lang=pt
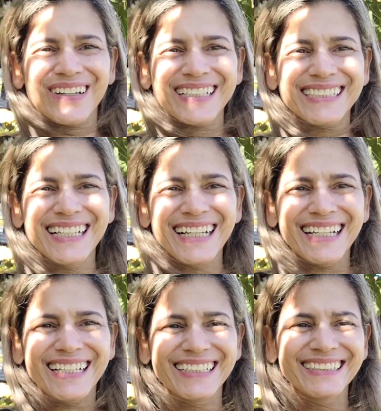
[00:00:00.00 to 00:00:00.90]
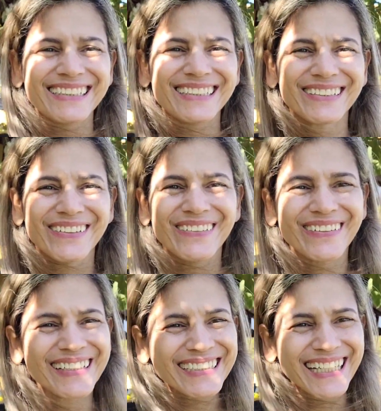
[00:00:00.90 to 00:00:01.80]
Oi, gente!
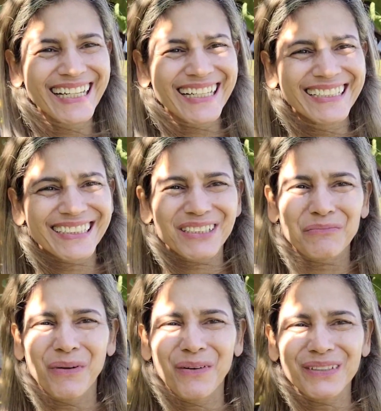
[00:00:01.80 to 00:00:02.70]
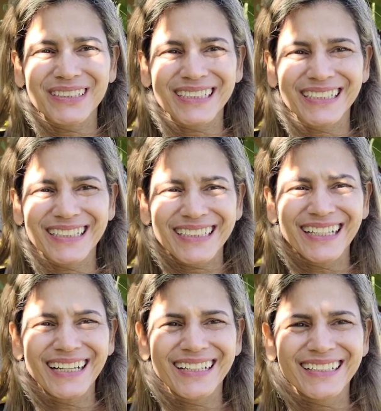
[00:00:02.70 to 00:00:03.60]
Oi, gente! Bom
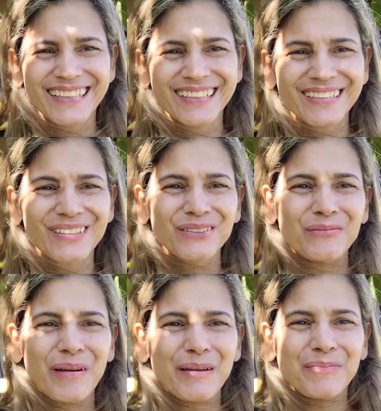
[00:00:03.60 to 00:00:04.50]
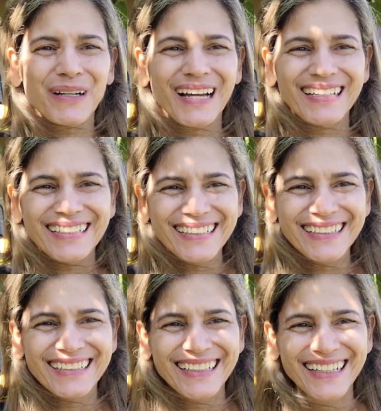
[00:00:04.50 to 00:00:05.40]
dia! Tudo bem por
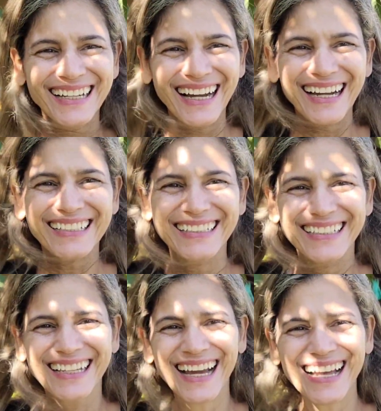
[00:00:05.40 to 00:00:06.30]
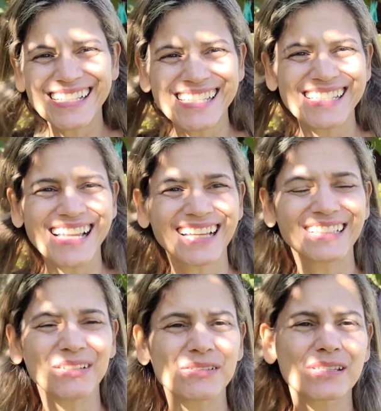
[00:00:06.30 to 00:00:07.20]
aí? Aqui, graças a
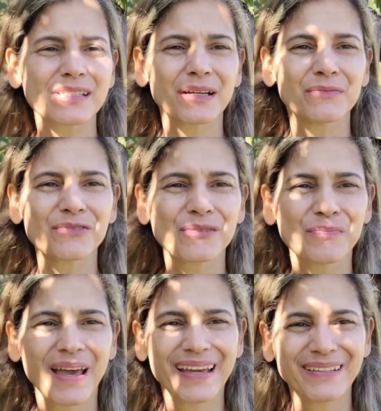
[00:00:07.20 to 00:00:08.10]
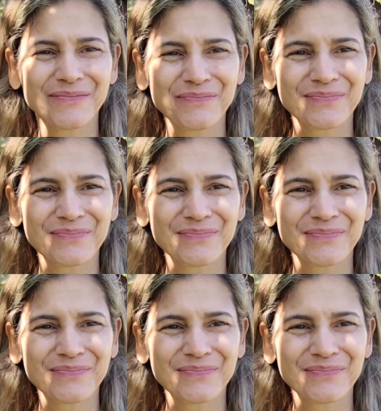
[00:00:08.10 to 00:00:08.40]
Deus, estamos bem.